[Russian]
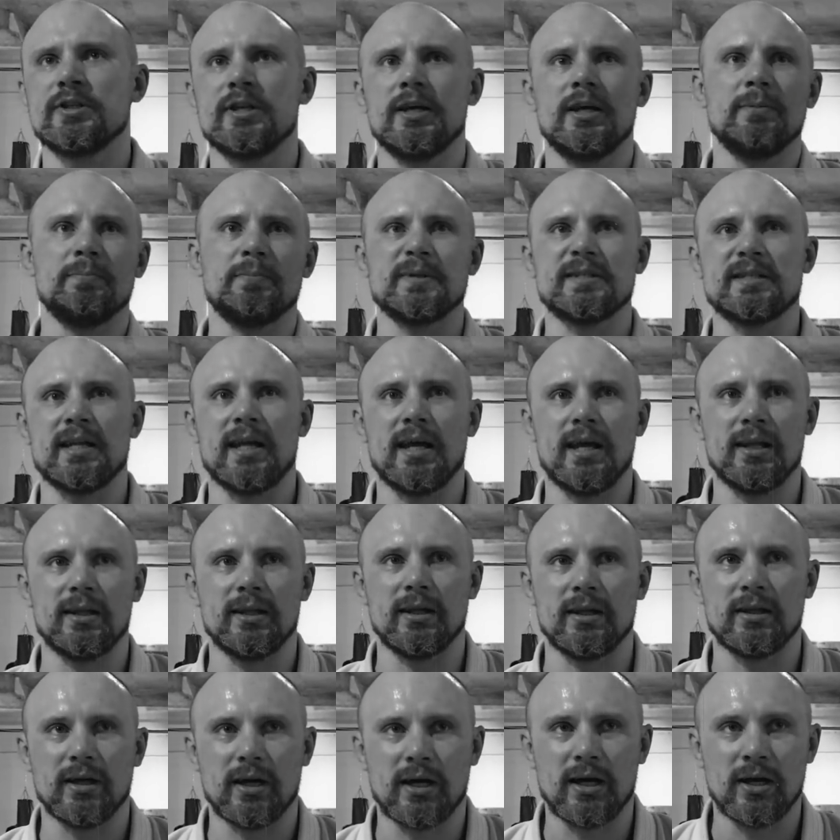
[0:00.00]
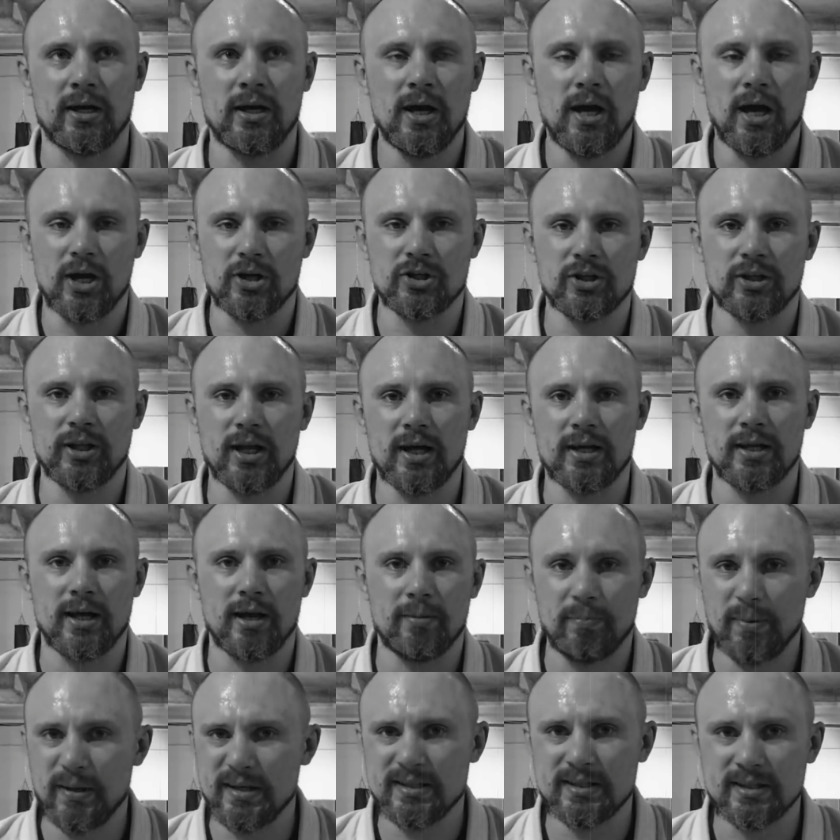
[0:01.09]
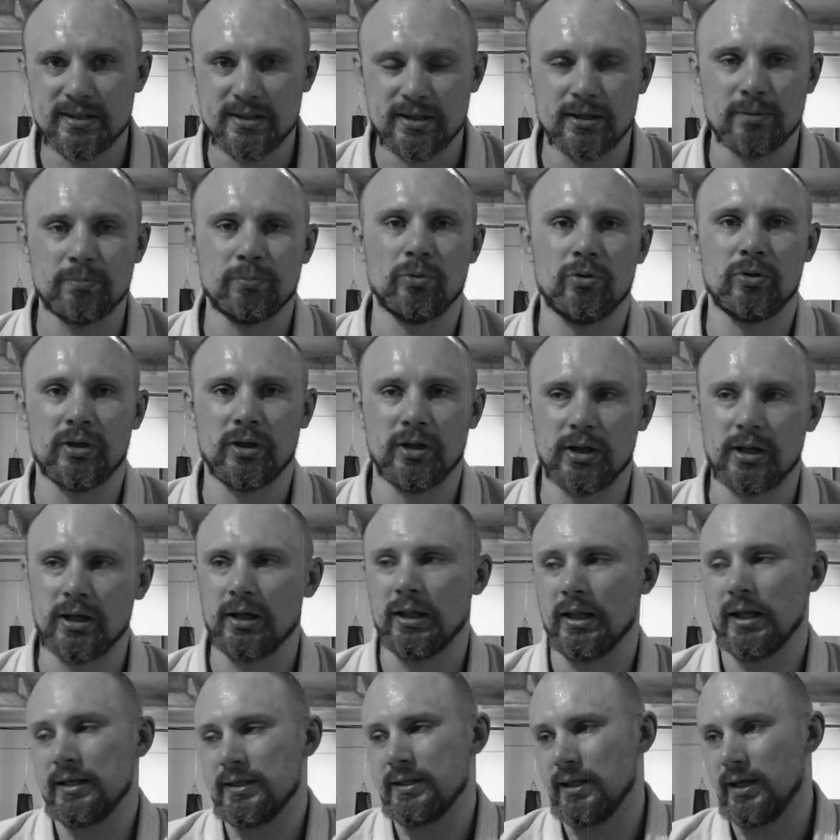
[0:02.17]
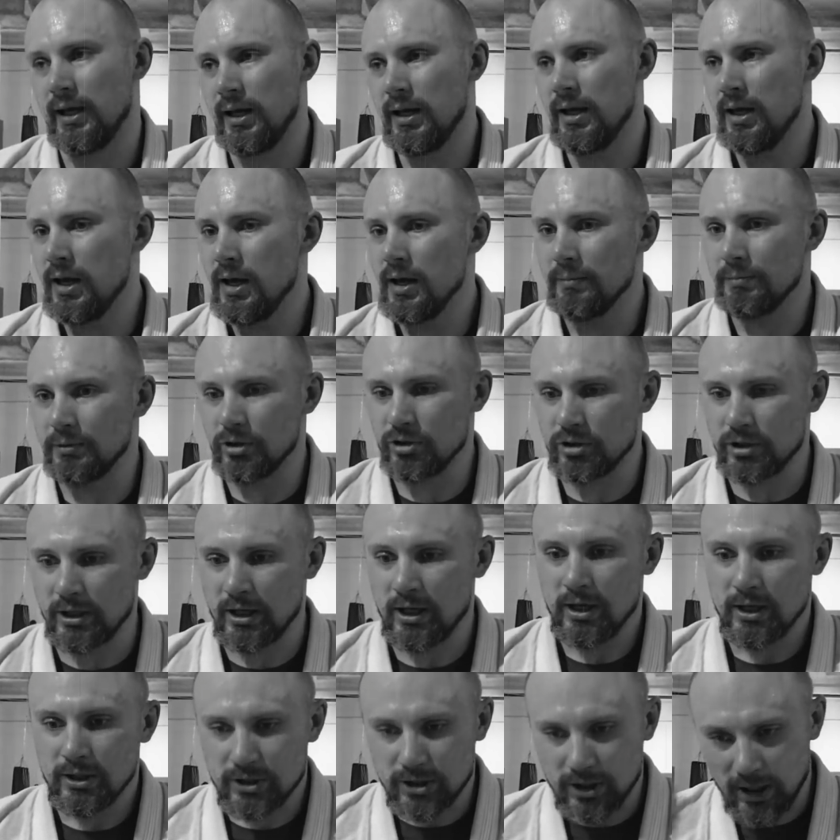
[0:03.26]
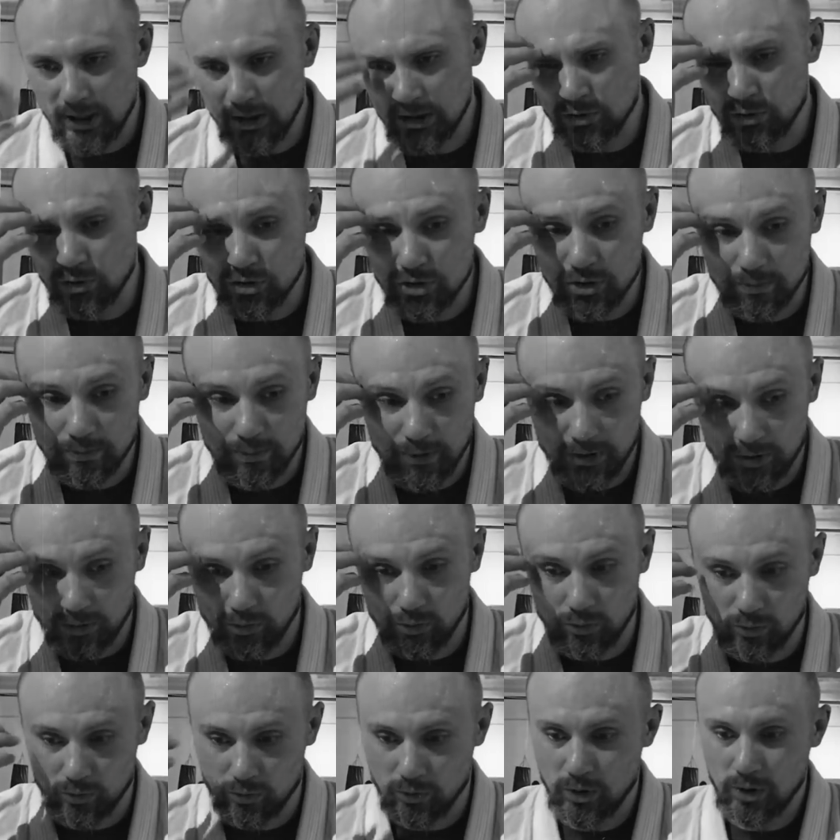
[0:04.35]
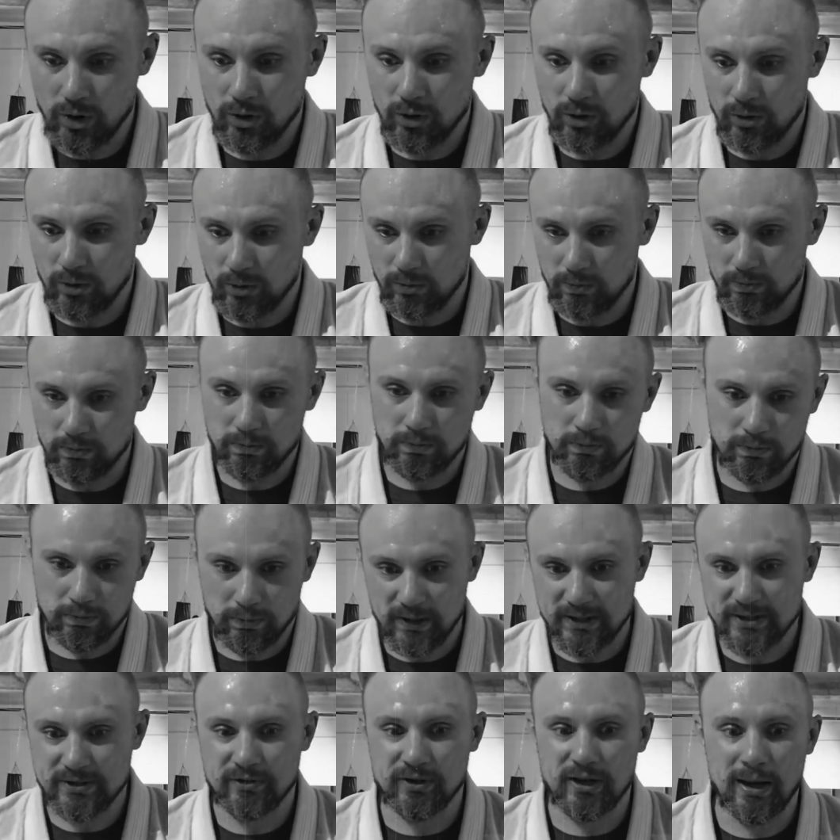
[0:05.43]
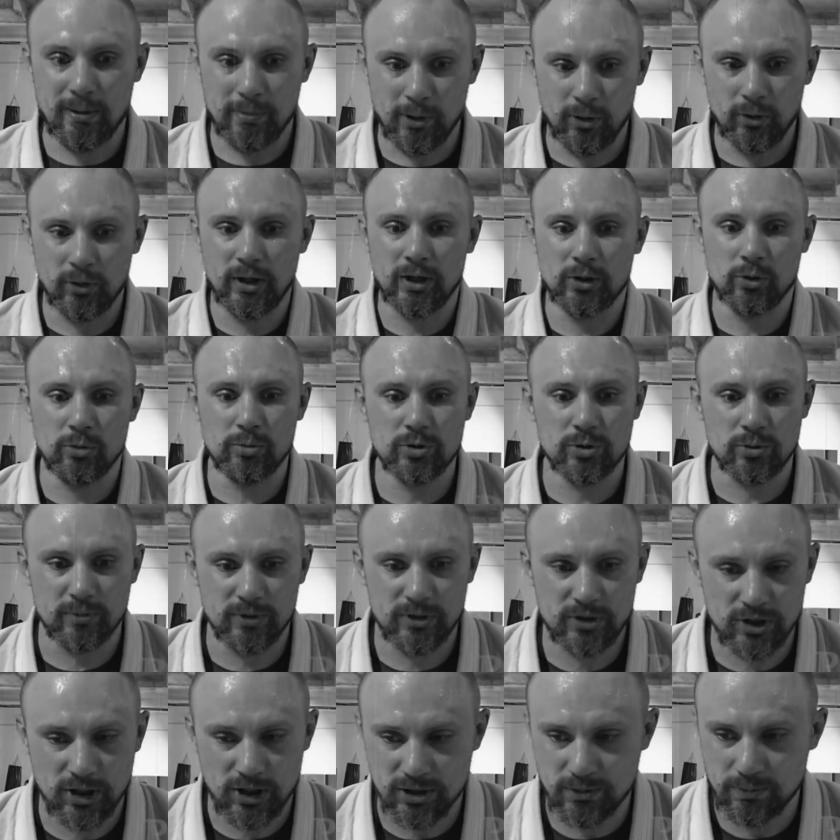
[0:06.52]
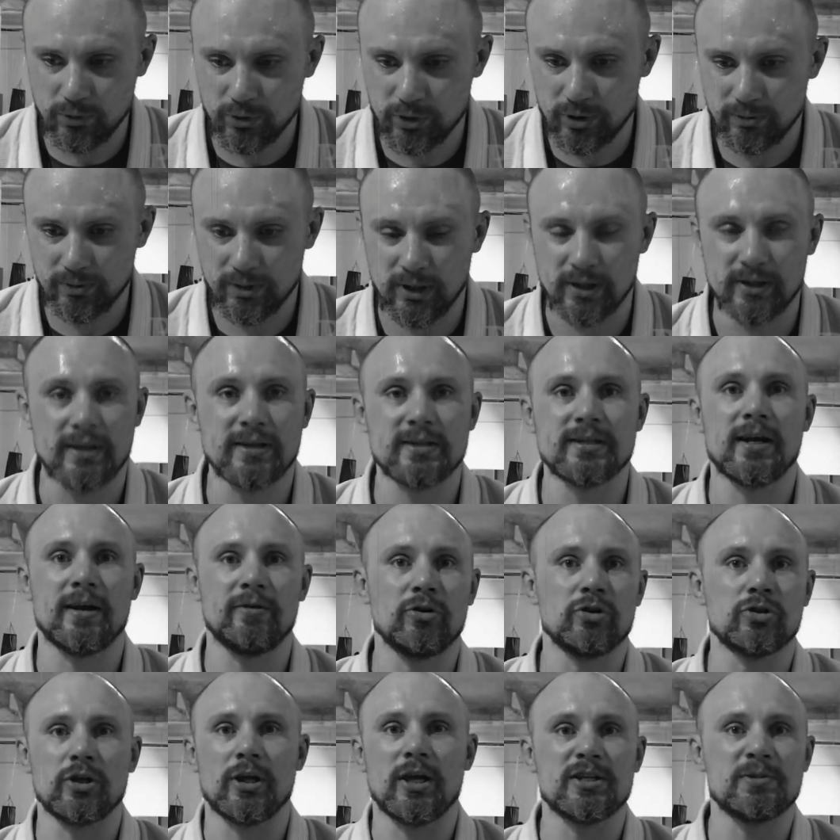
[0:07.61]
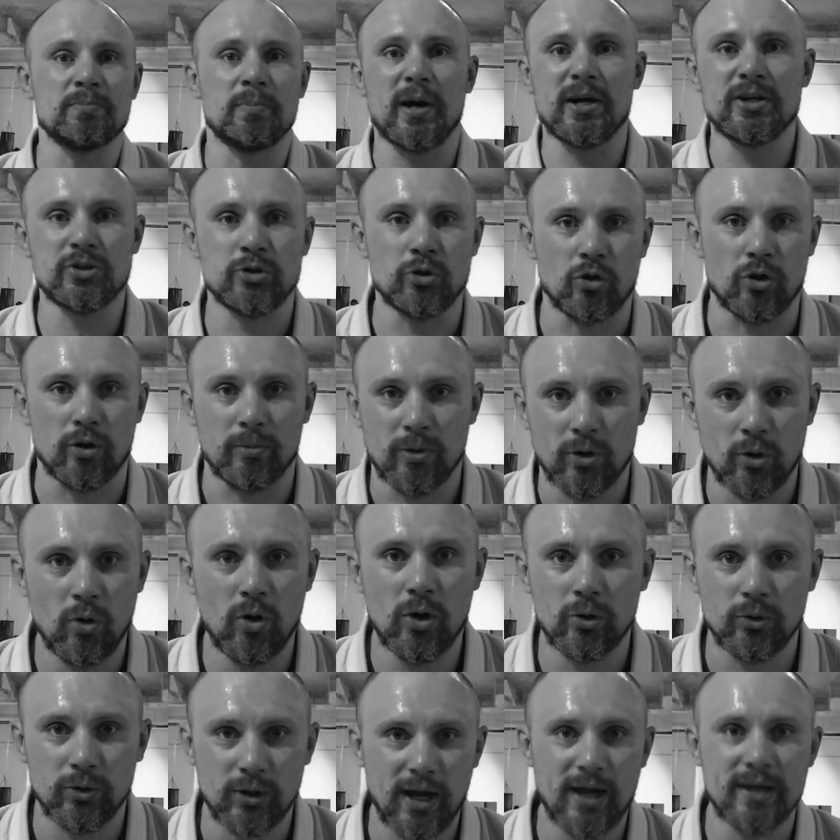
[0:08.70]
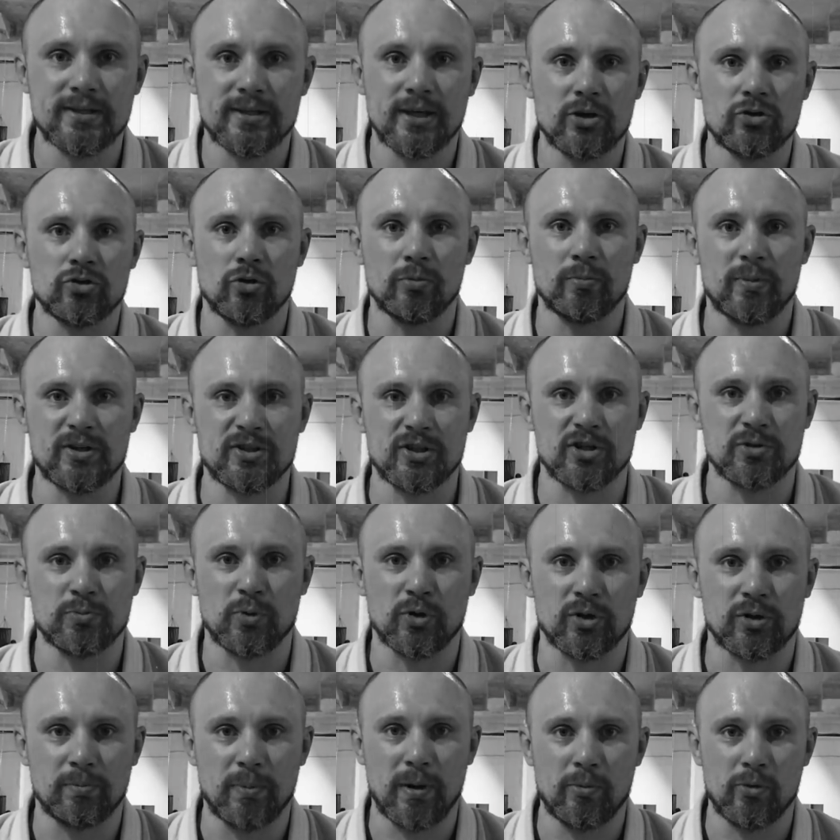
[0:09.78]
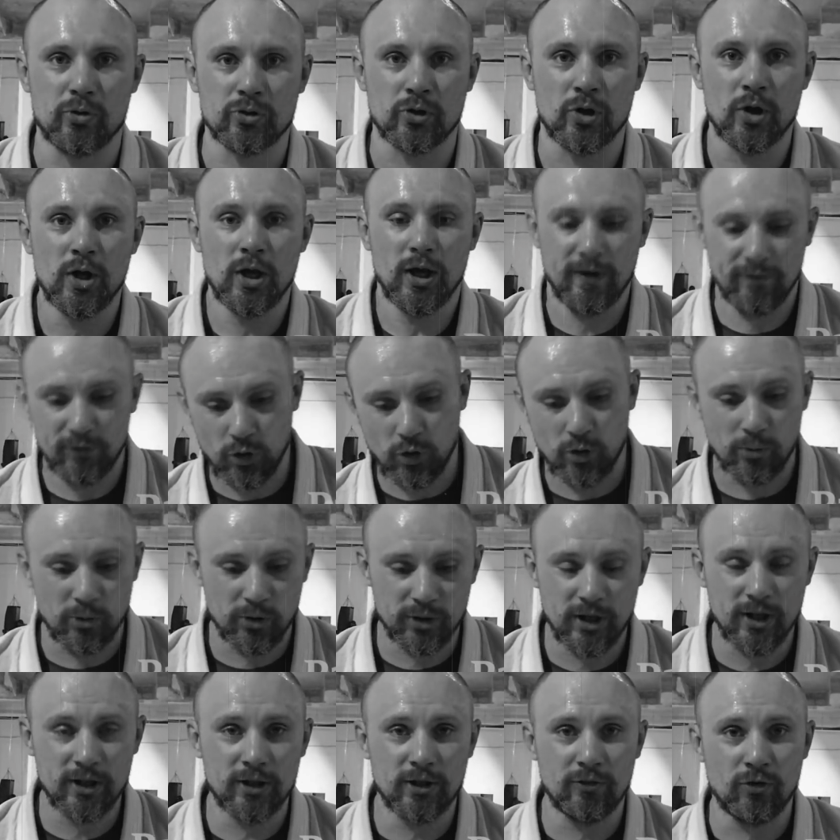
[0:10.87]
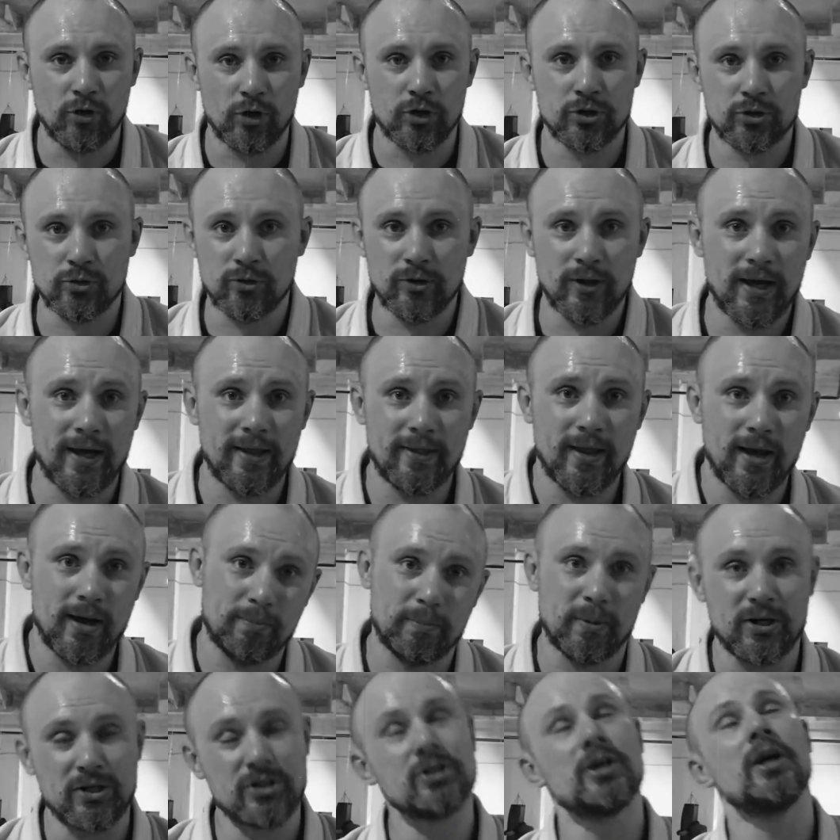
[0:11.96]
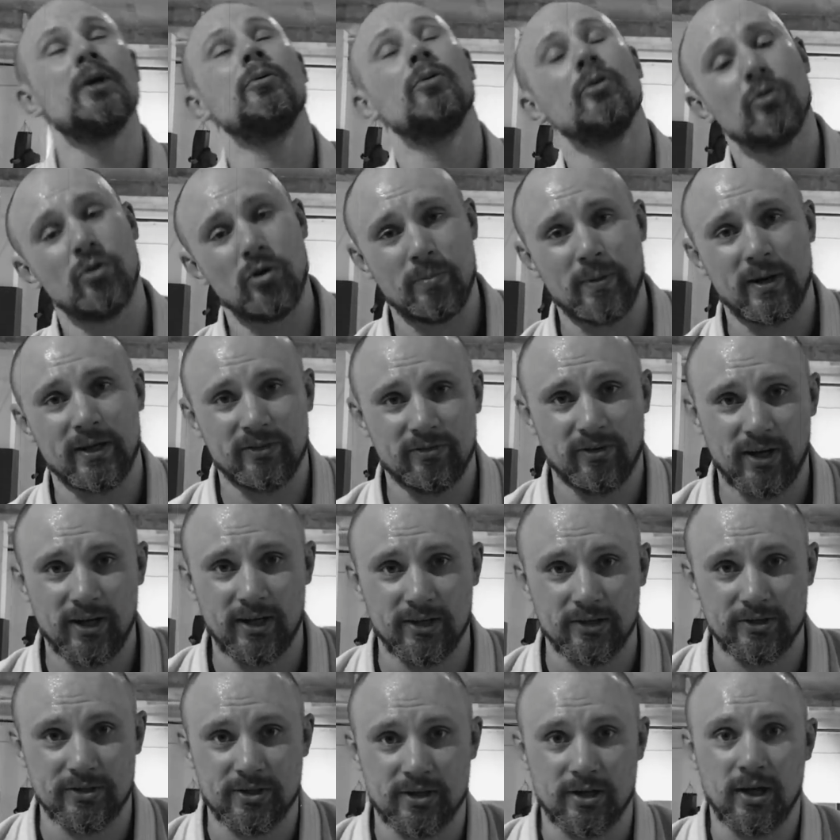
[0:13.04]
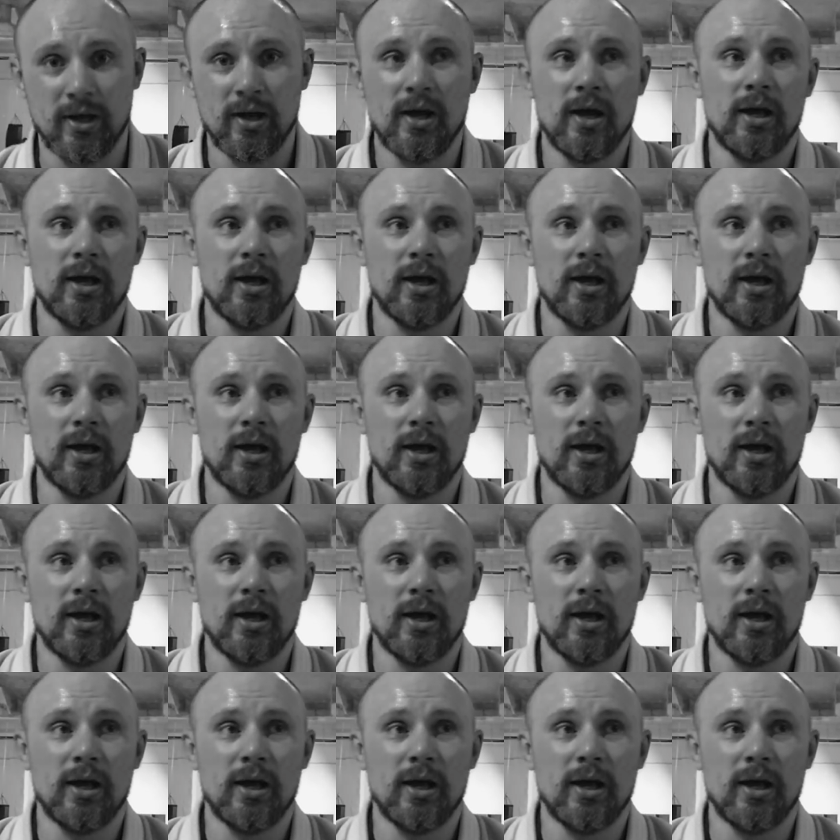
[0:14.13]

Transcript: сцен, постоянное ожидание опасности, это полная хренотня. то что человек должен быть, ну, осведомлен о том, что мы сейчас будем делать. Это все равно, что я с боксером ролю, да, я знаю, что он мастер спорта по боксу. И вдруг ему где-нибудь двоечку, на-на, по щам, оп, отвалился.